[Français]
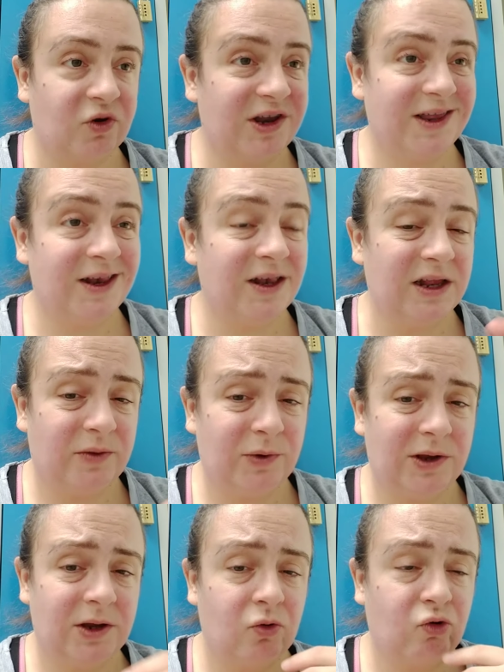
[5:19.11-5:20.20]
j'ai essayé de
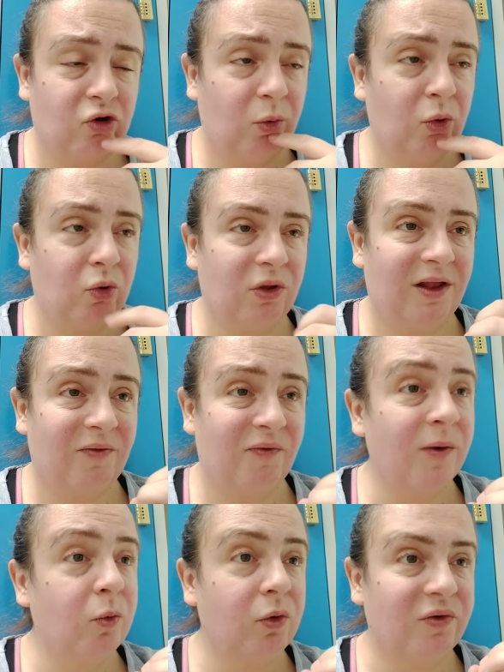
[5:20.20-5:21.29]
l'expliquer justement dans cette
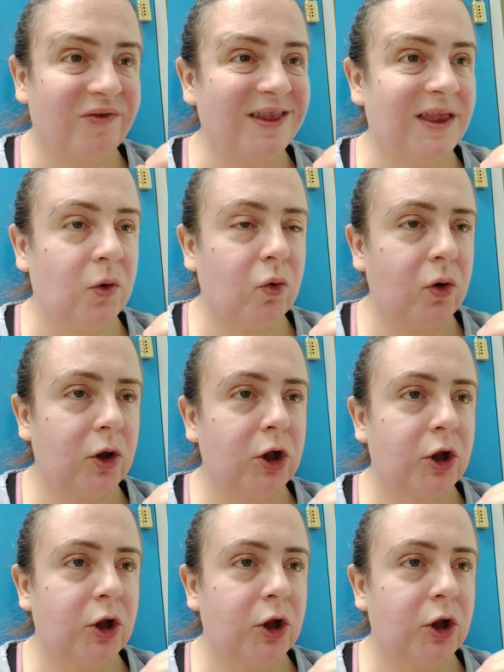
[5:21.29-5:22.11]
fameuse vidéo,